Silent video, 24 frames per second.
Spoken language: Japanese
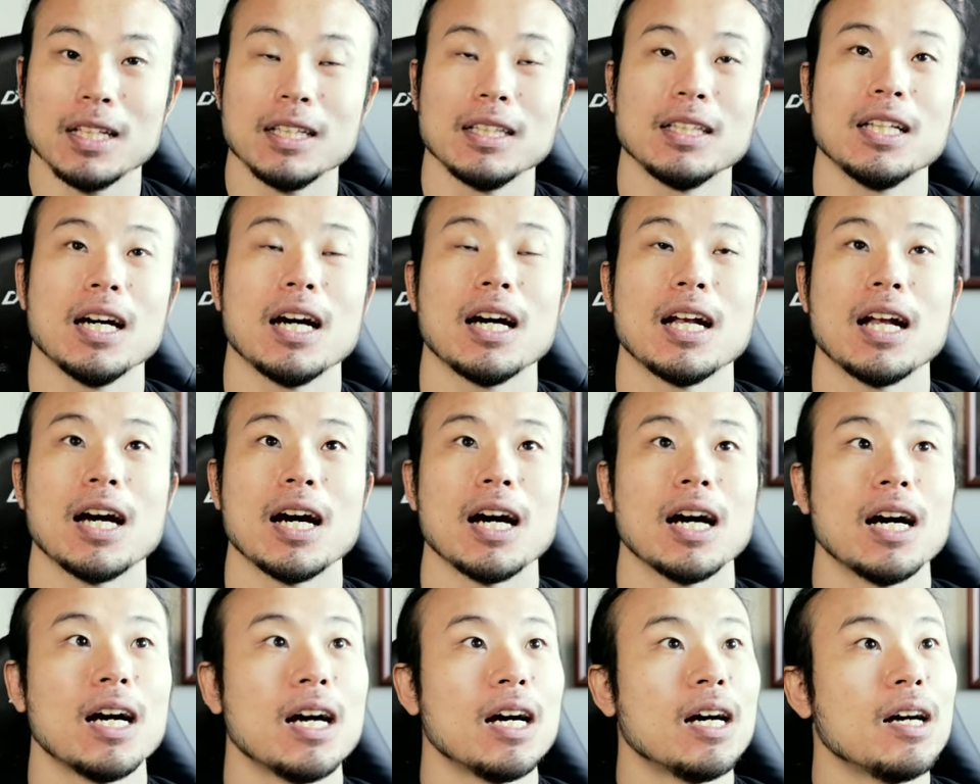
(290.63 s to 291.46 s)
だか
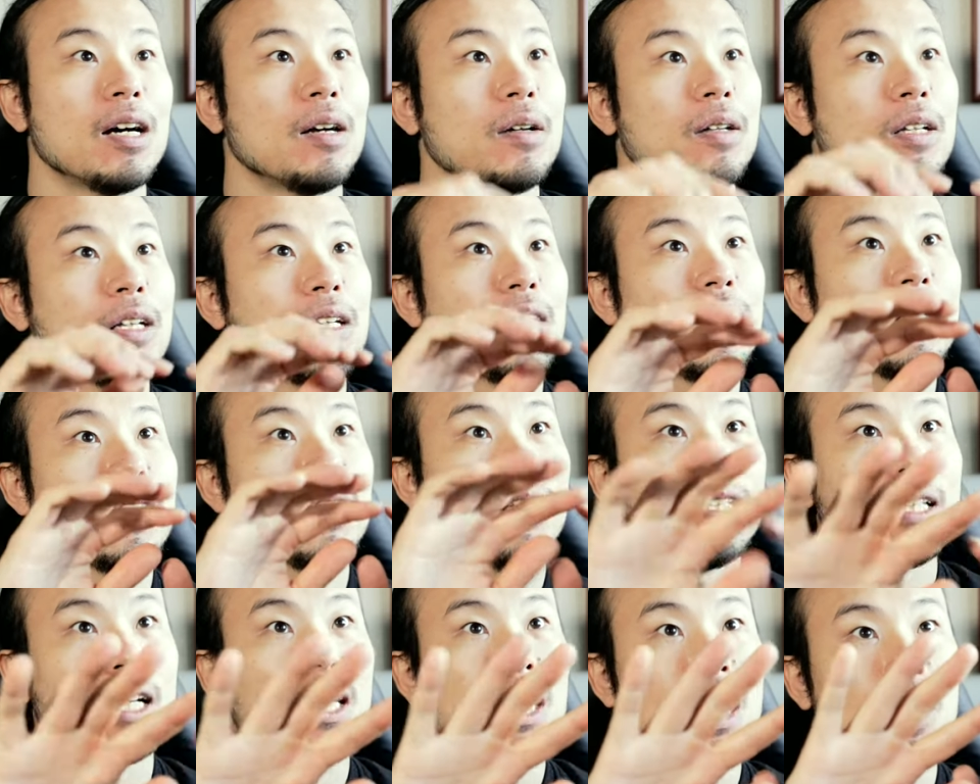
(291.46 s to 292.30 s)
ら、
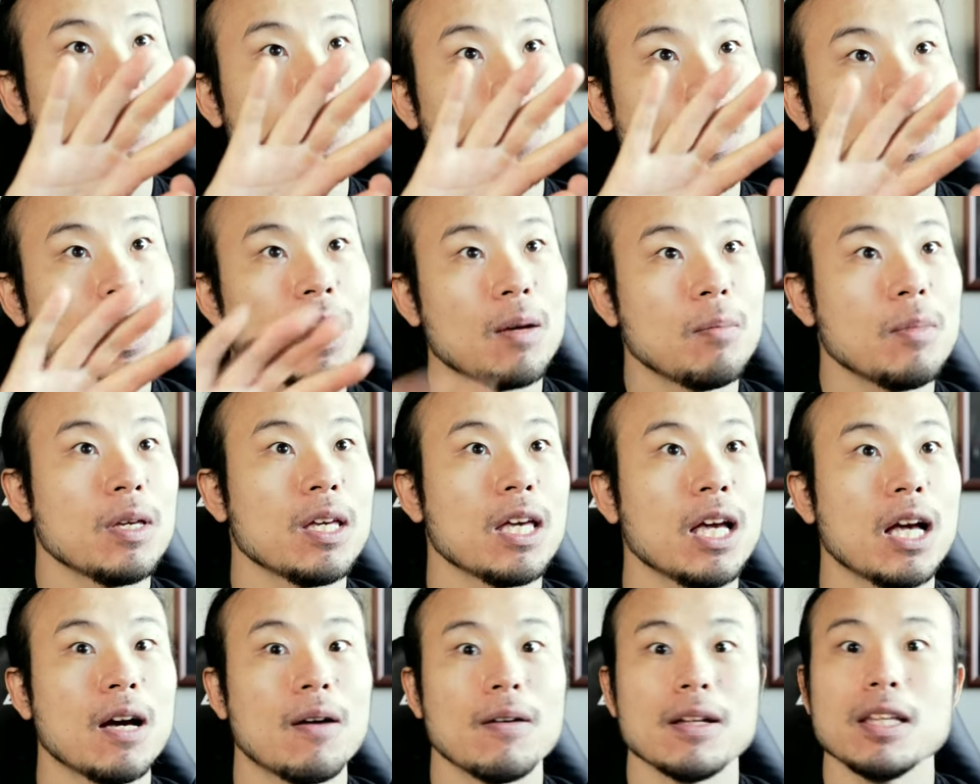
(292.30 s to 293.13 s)
左側から
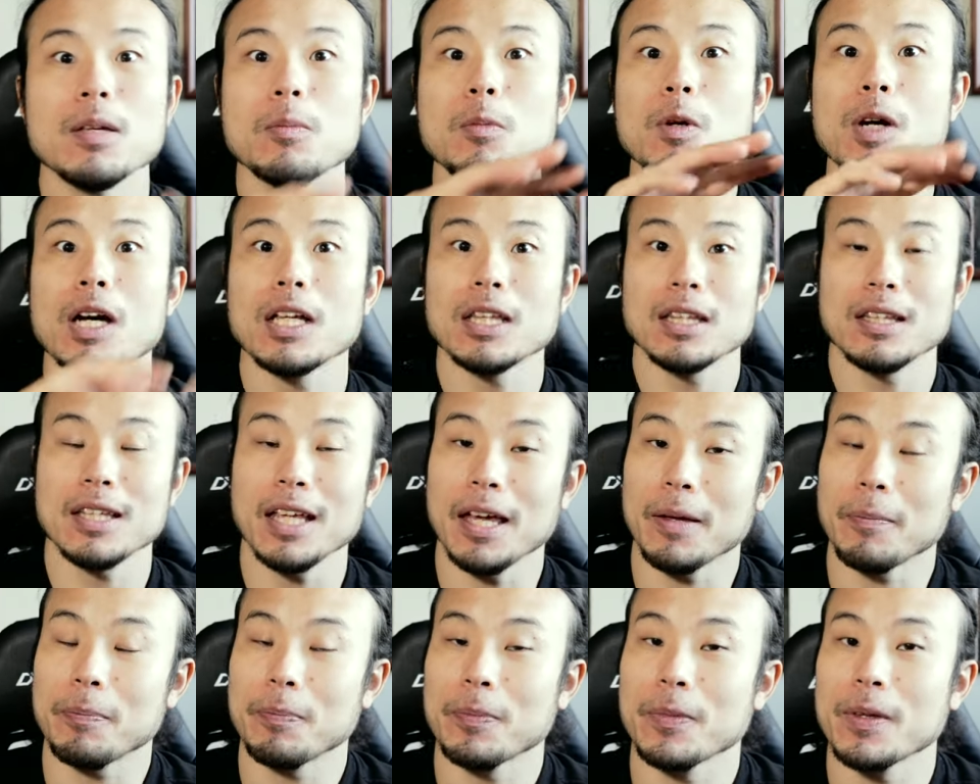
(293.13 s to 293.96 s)
右側に向かっ
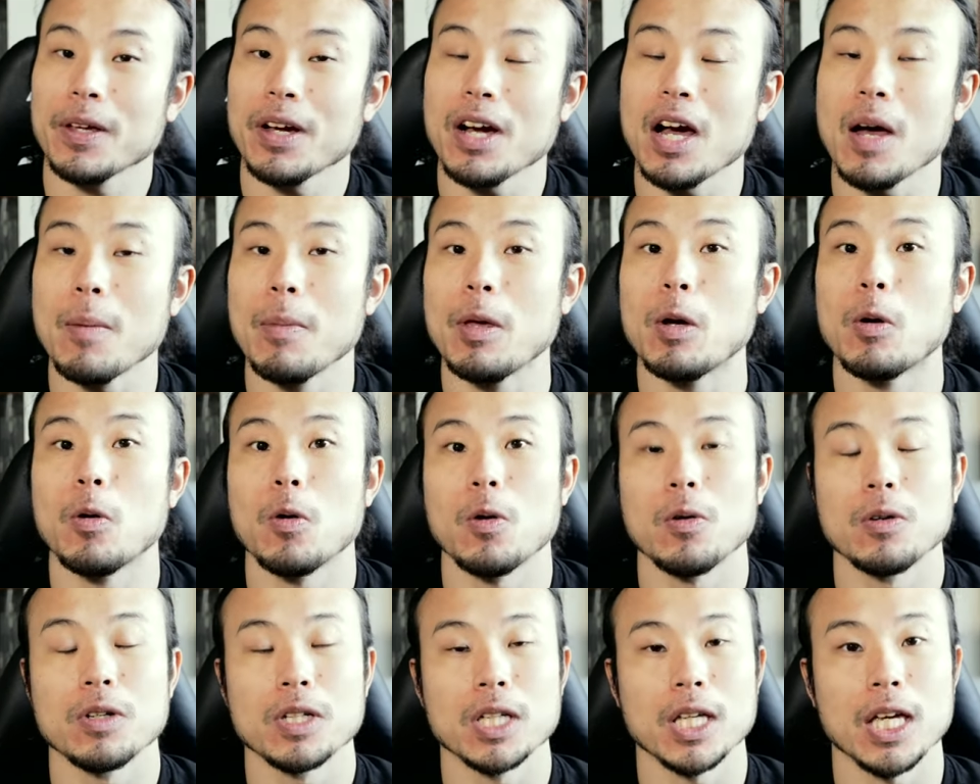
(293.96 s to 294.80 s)
て壁
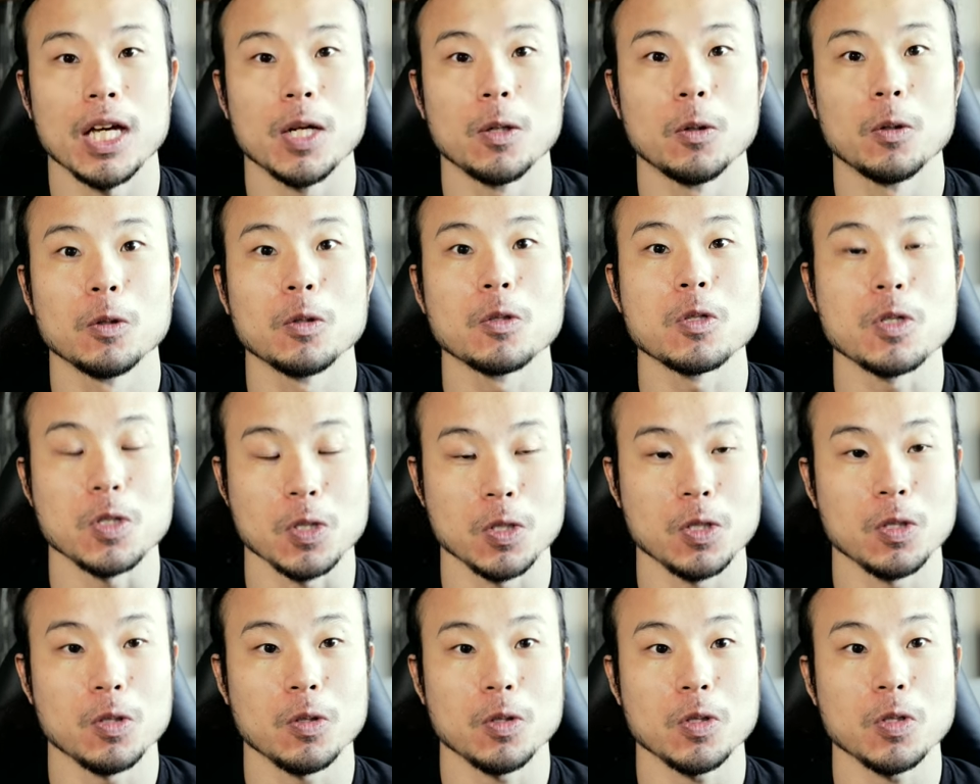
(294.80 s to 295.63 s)
を蹴ろうとす
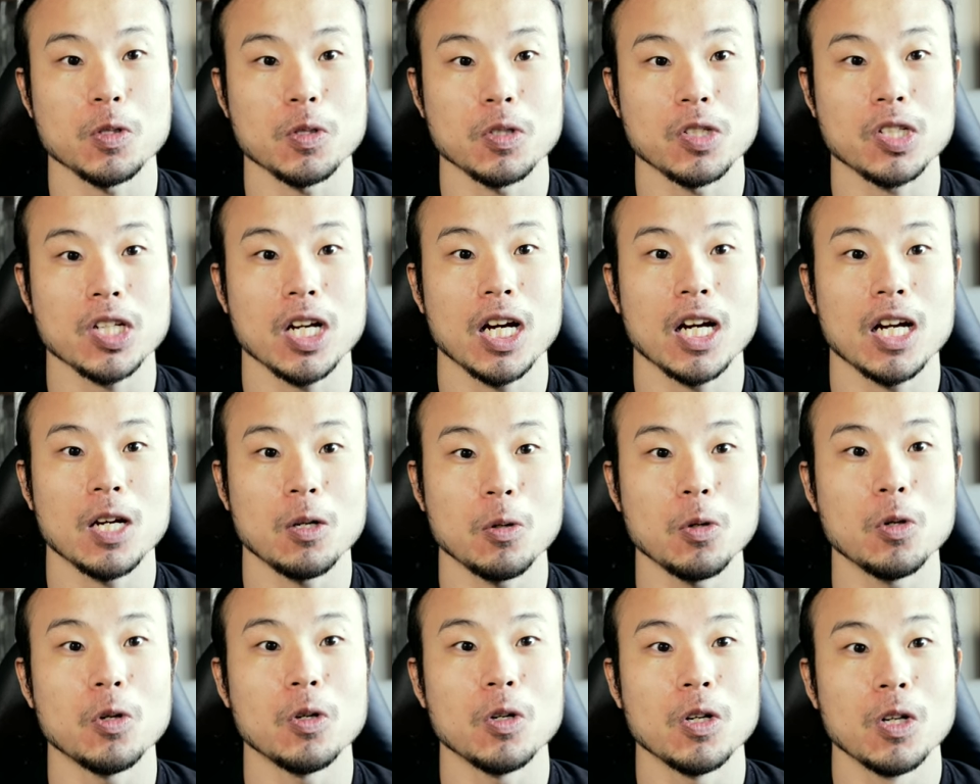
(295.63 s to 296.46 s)
るという力
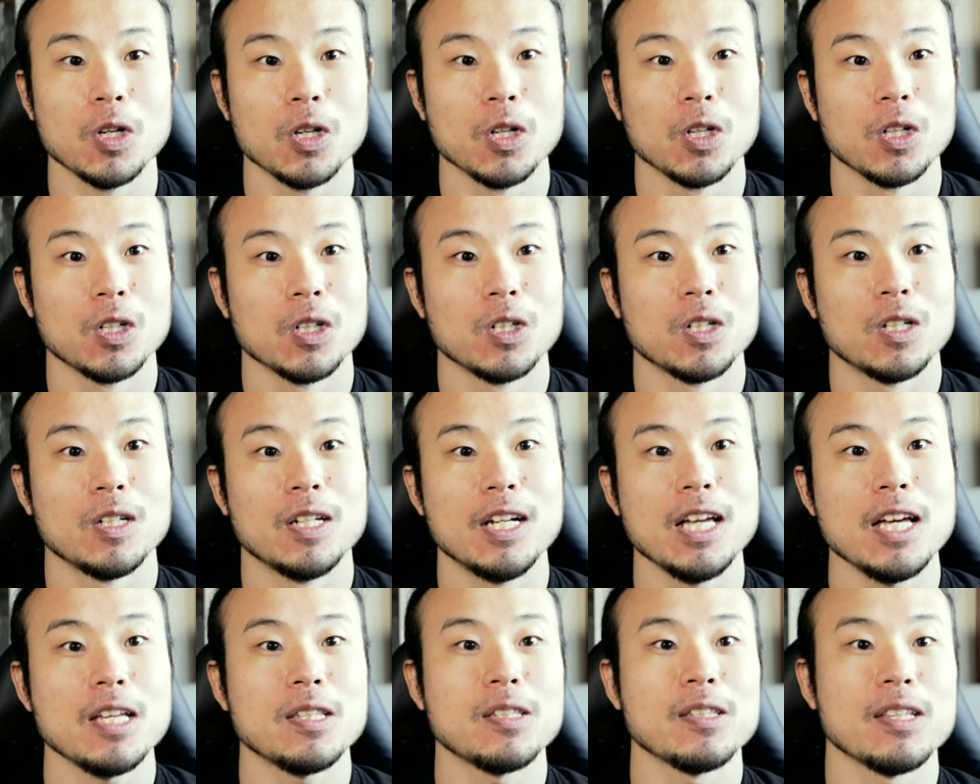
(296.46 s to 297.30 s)
を、
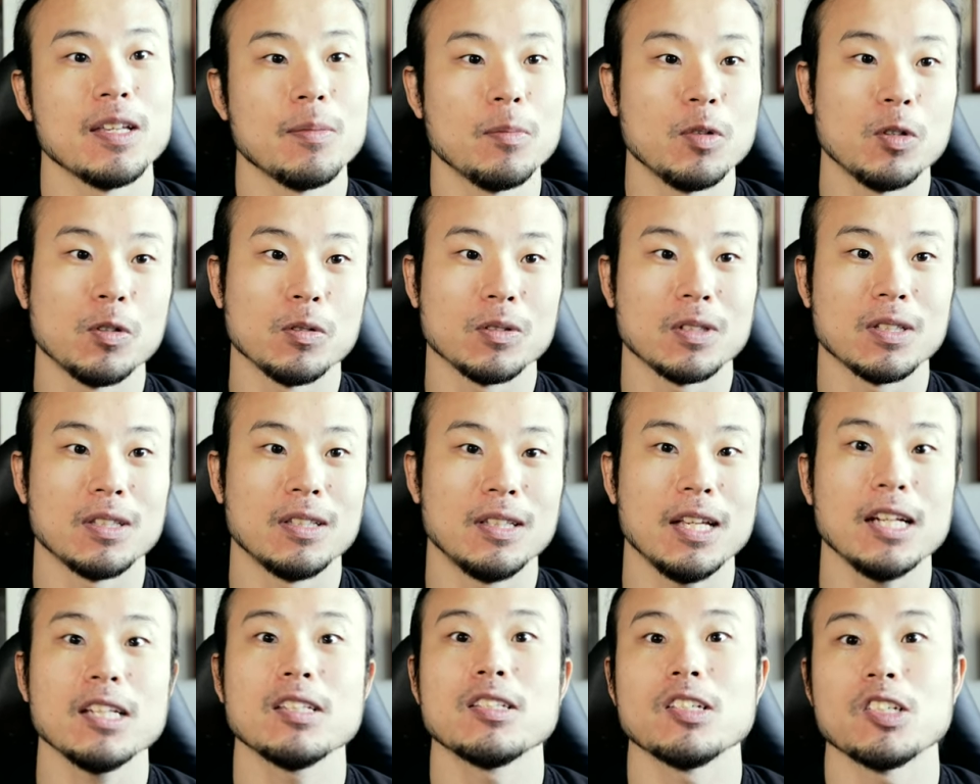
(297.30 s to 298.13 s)
レースでも
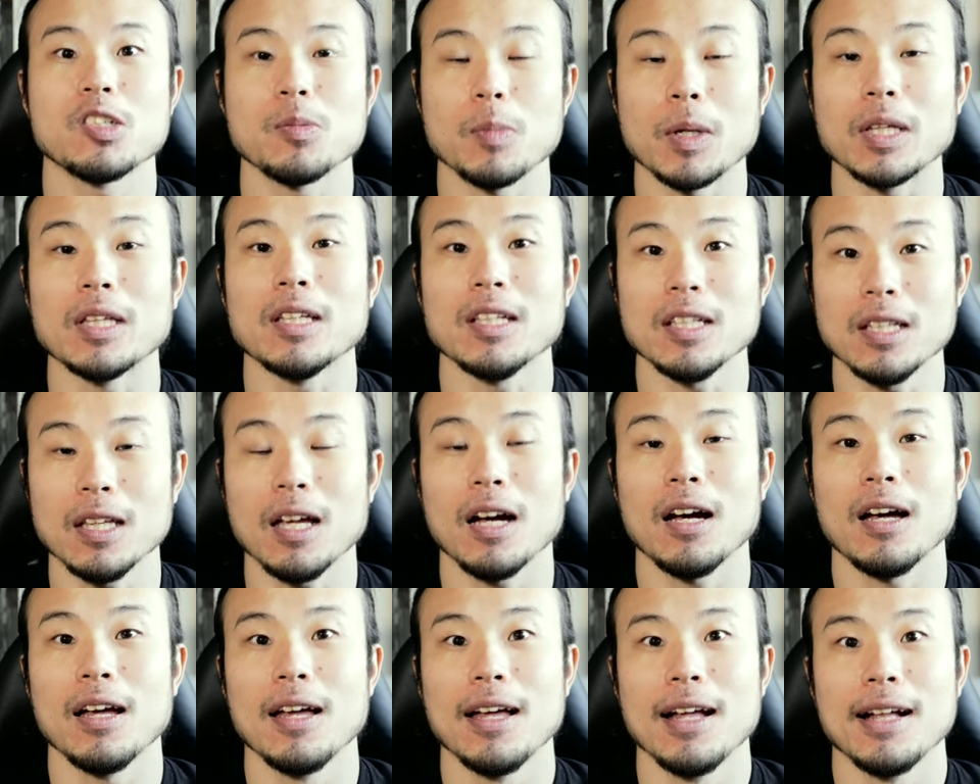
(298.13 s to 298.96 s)
出してしまってい
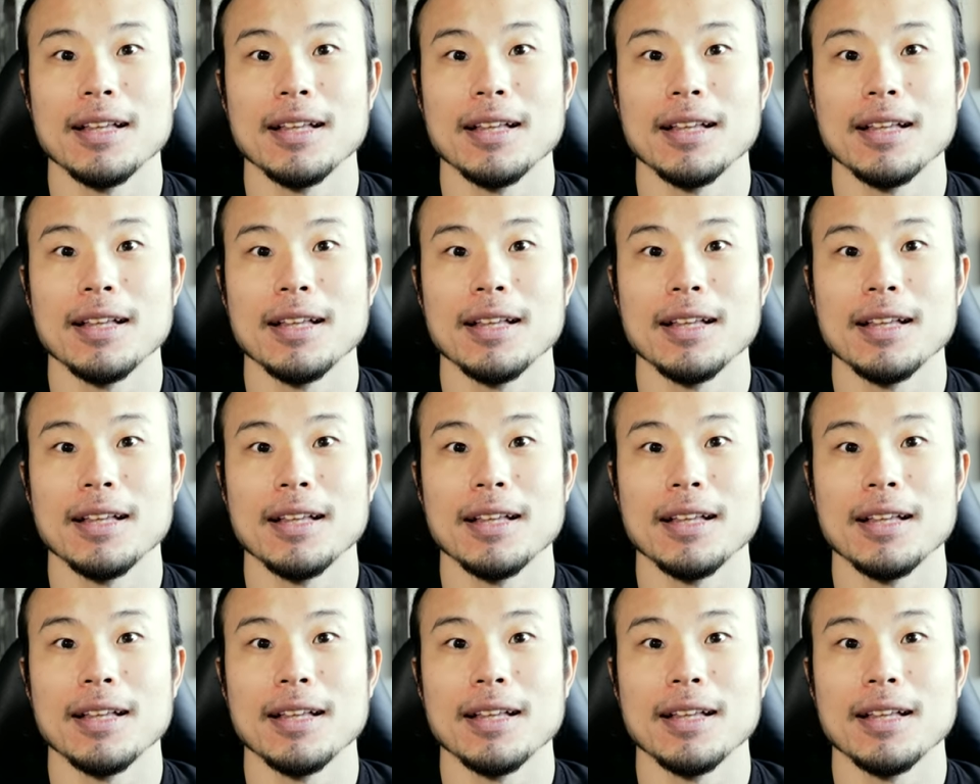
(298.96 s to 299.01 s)
た。